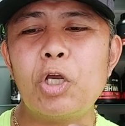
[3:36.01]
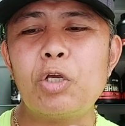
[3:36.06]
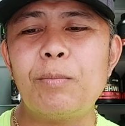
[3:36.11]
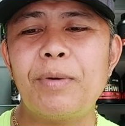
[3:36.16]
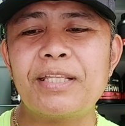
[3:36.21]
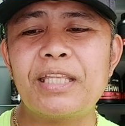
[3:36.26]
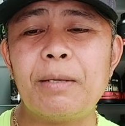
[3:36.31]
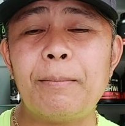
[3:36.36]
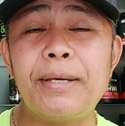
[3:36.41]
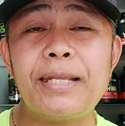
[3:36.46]
kayong
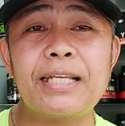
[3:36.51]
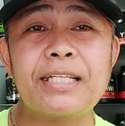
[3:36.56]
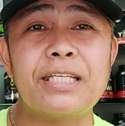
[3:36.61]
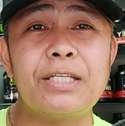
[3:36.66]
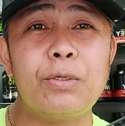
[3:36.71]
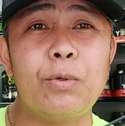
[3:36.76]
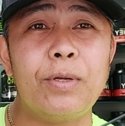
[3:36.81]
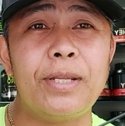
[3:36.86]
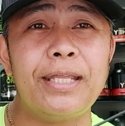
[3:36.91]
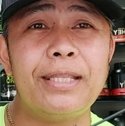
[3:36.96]
matibay na
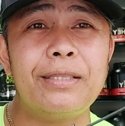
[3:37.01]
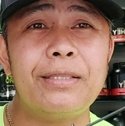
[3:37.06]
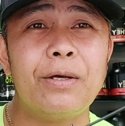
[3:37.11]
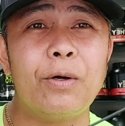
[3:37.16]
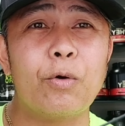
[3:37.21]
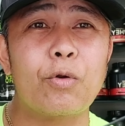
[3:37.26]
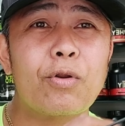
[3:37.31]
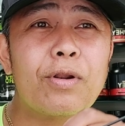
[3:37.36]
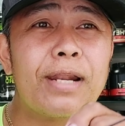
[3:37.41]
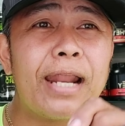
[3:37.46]
sinulid
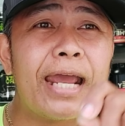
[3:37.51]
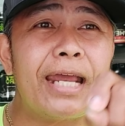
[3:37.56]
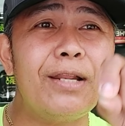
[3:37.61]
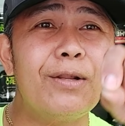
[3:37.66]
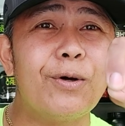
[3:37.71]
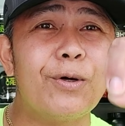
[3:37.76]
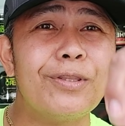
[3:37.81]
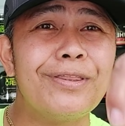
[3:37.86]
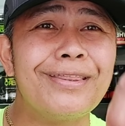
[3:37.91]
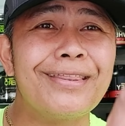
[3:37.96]
or
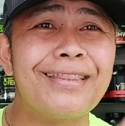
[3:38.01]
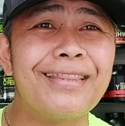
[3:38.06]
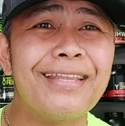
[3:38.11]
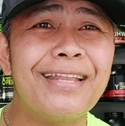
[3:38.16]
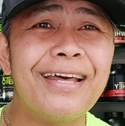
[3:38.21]
nylon,